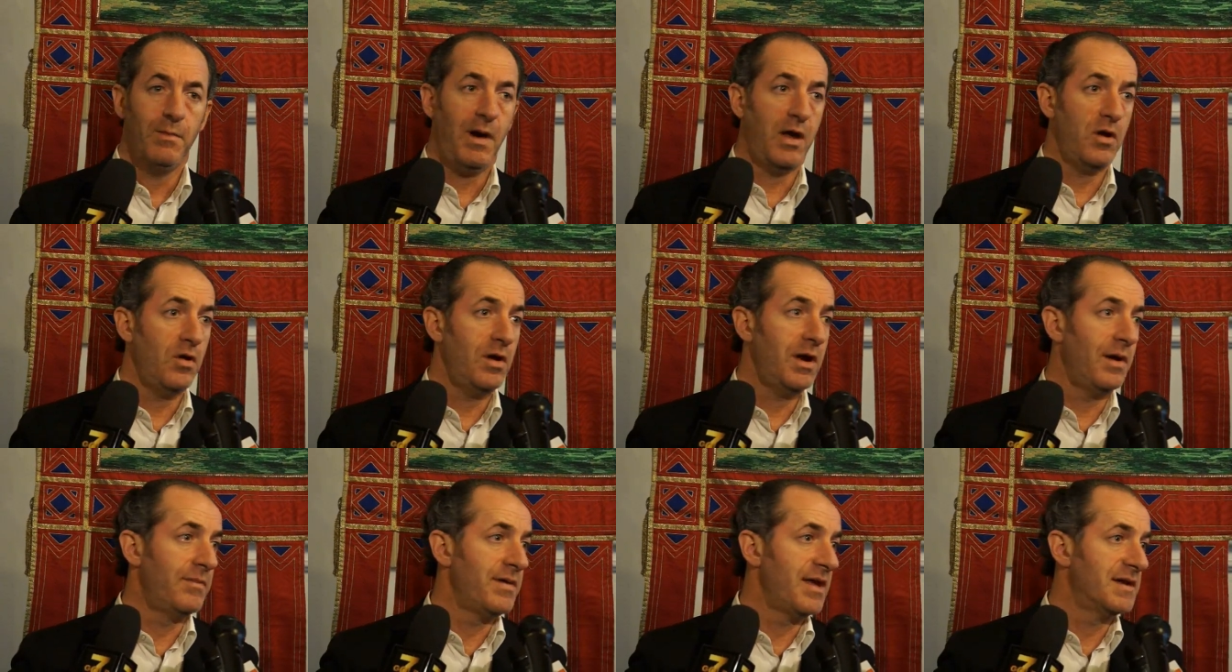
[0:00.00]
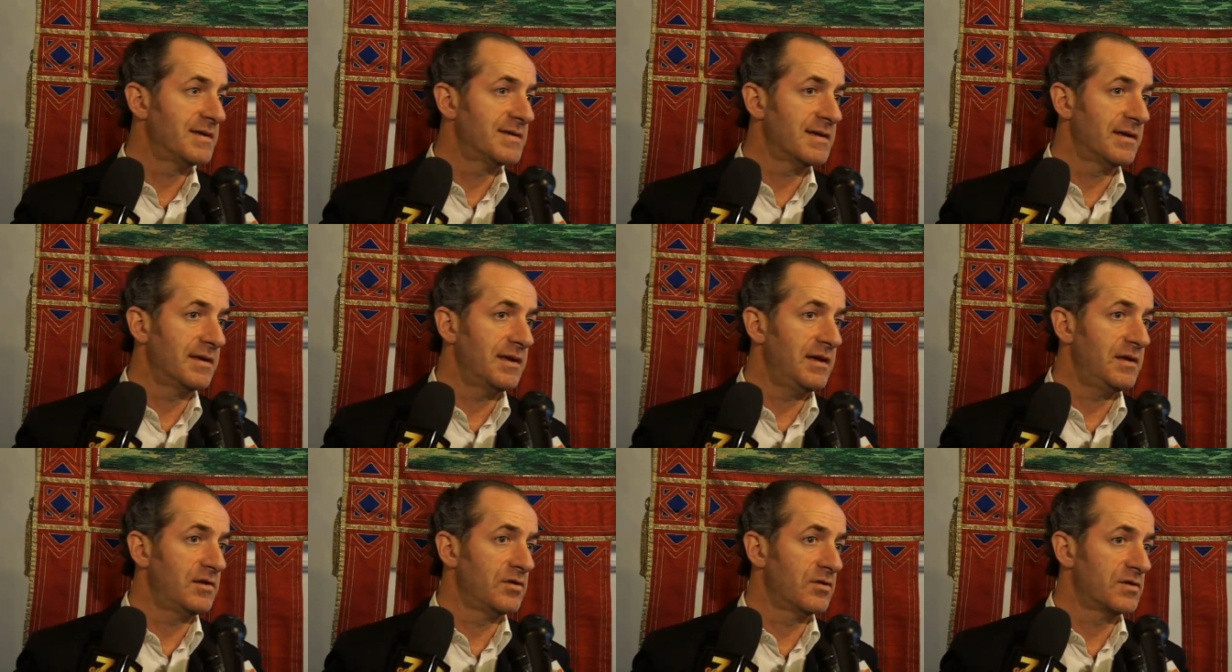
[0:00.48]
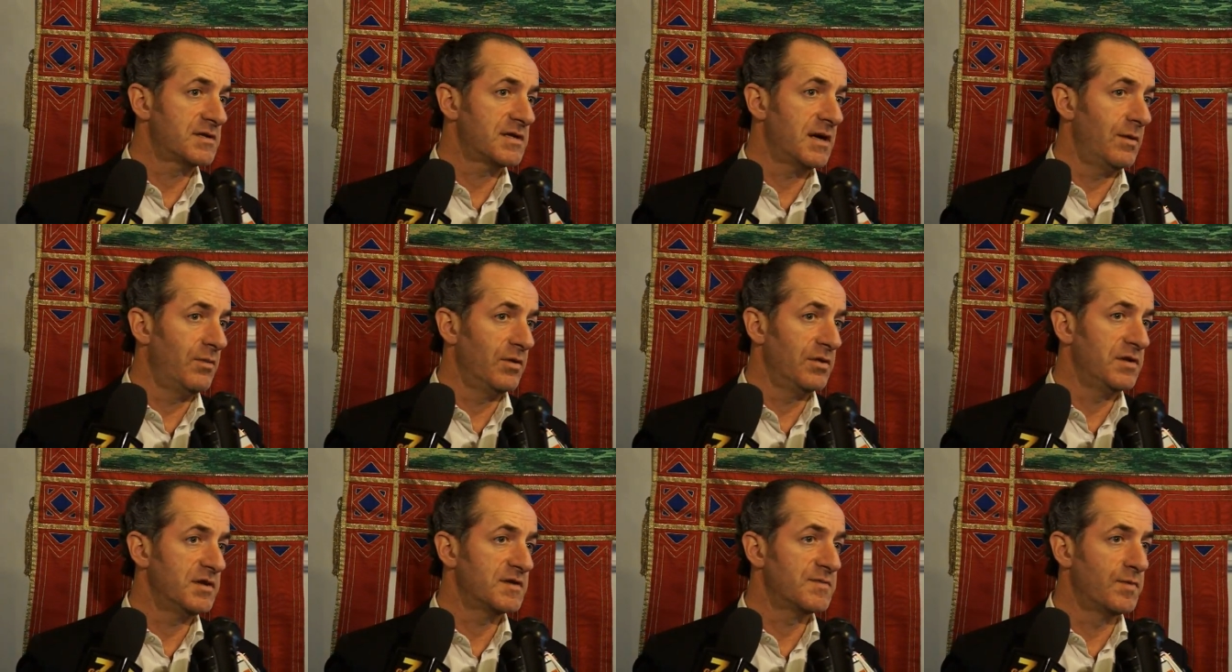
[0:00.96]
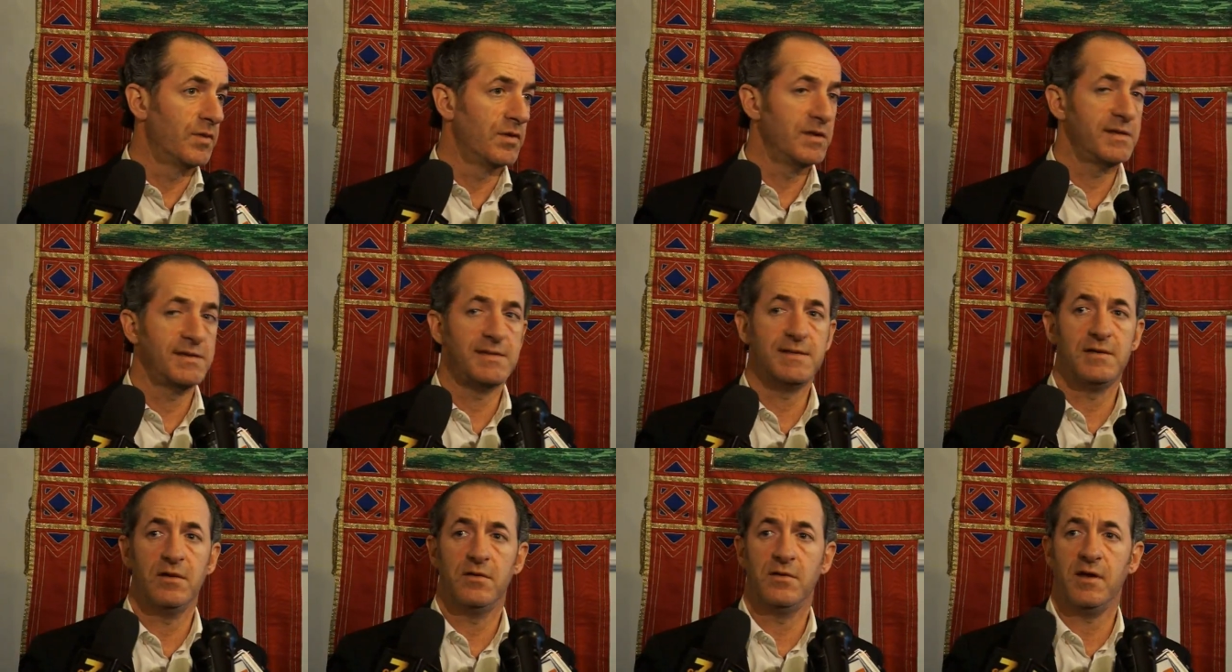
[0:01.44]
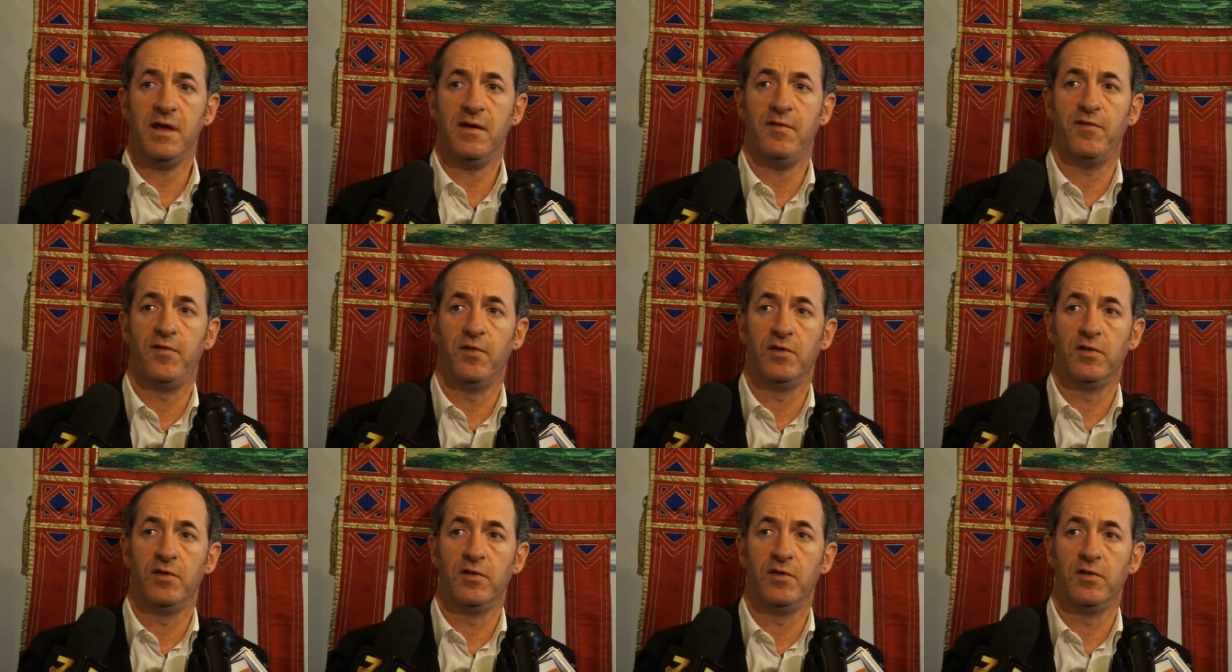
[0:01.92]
Ma noi l'abbiamo già detto, siamo a disposizione,